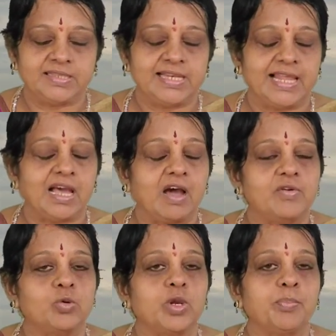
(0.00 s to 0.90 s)
இதில்
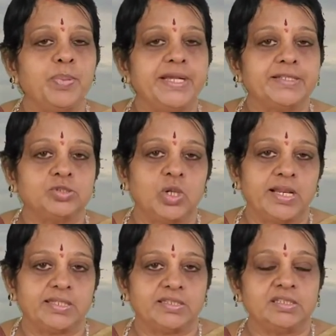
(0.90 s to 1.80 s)
அவர் குறிப்பிட்டு
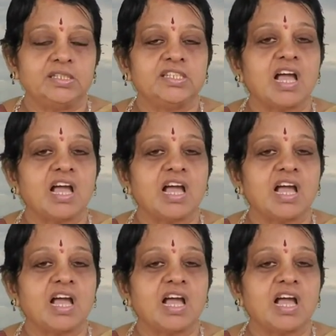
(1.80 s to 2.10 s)
சொல்கிறது